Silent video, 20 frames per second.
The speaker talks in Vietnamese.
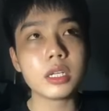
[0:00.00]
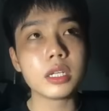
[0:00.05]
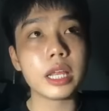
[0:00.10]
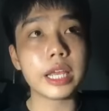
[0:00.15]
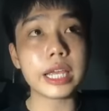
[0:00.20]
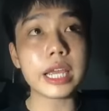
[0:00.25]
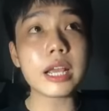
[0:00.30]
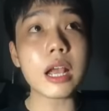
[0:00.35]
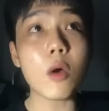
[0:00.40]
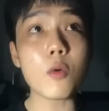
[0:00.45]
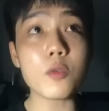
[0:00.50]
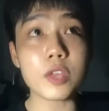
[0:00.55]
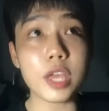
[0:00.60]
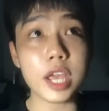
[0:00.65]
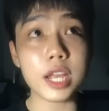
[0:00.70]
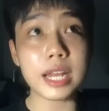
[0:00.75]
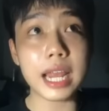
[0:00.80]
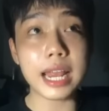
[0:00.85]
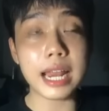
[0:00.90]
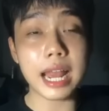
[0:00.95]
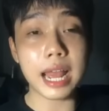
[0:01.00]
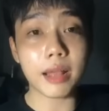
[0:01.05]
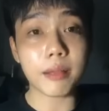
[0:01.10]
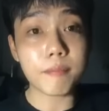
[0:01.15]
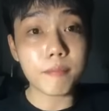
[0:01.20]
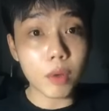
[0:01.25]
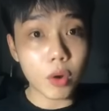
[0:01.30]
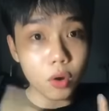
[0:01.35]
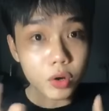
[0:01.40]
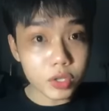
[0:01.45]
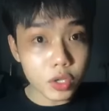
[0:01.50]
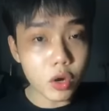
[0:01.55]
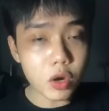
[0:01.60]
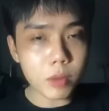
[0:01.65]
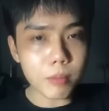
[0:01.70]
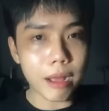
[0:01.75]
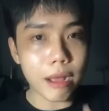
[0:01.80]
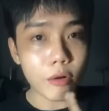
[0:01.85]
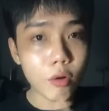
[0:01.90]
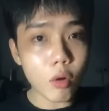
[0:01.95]
thì cái câu chuyện này là bữa
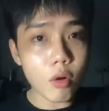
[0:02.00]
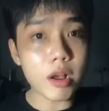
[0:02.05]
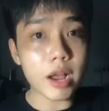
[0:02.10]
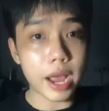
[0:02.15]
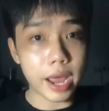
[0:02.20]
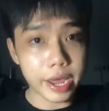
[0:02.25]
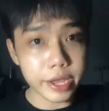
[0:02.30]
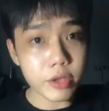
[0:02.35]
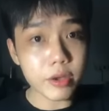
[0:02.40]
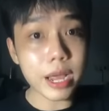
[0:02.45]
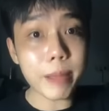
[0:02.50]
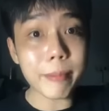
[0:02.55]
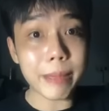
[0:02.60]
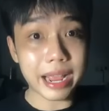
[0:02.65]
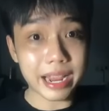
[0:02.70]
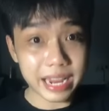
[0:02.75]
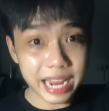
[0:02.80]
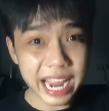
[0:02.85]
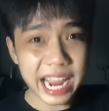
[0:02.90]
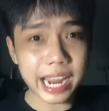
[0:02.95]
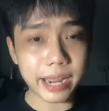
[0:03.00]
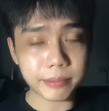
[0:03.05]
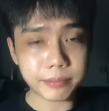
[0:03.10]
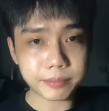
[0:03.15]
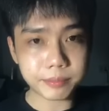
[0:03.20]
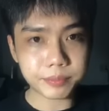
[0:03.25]
trước bảo có kể cho các bạn nghe